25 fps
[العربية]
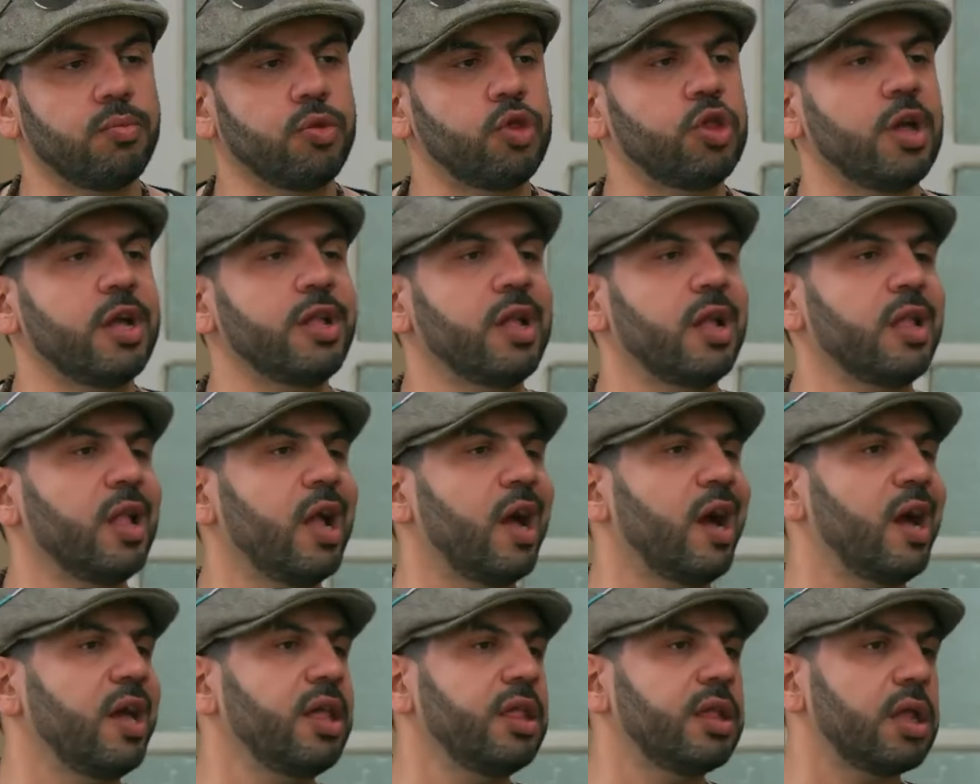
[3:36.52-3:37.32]
مش انا
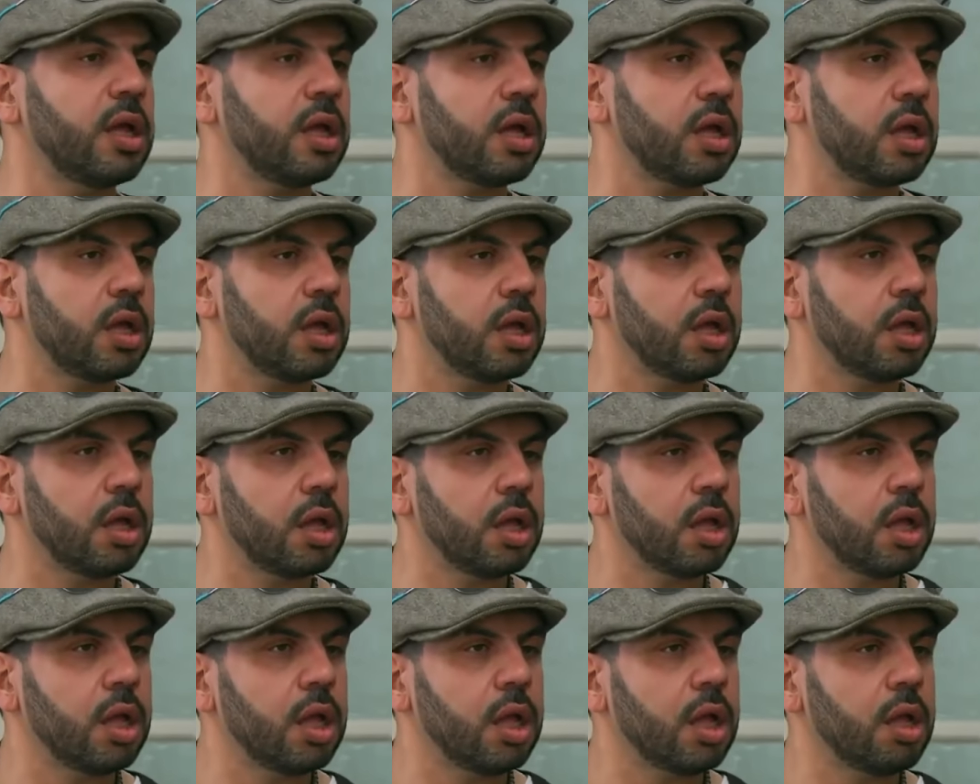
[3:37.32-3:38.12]
اللي عايزه
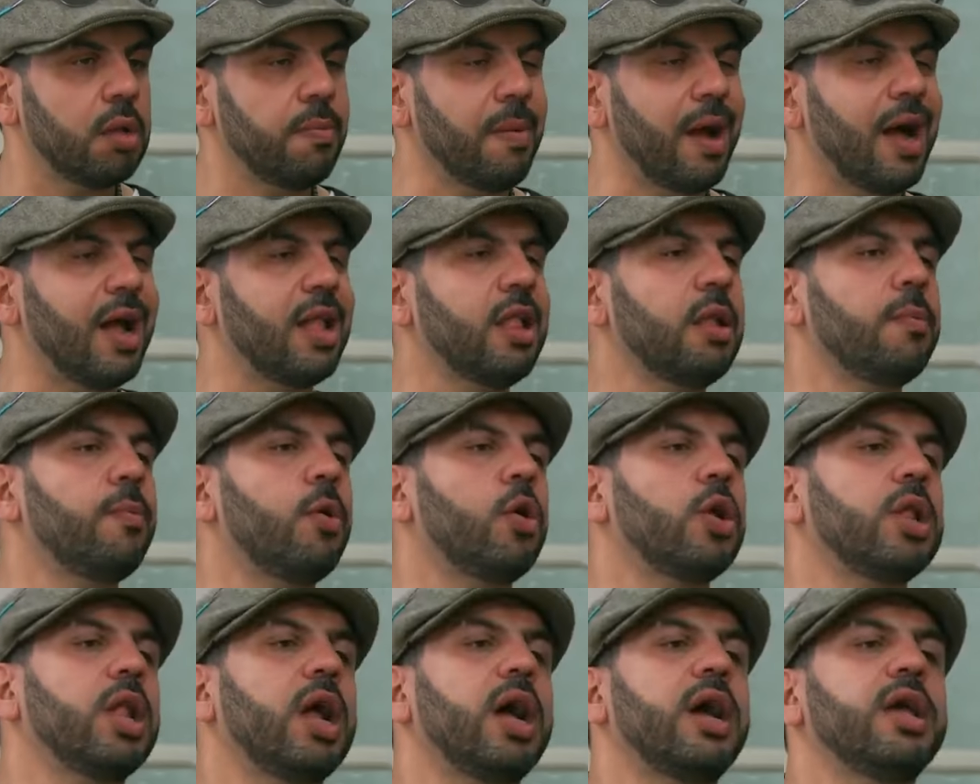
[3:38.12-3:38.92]

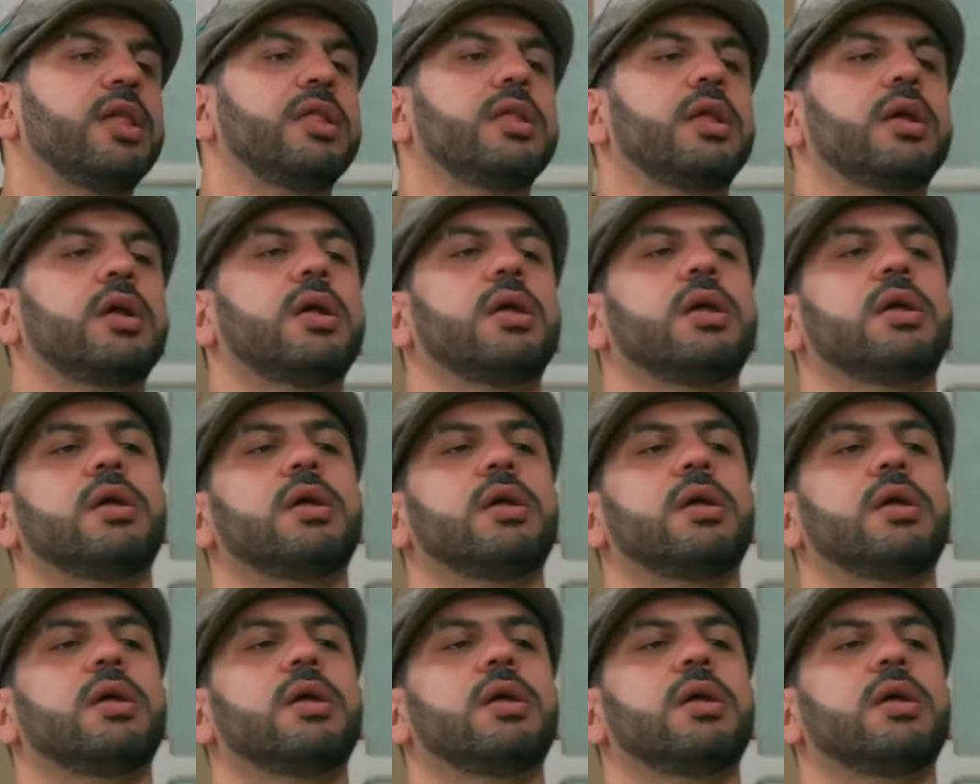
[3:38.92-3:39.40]
المعلم هو اللي عايزه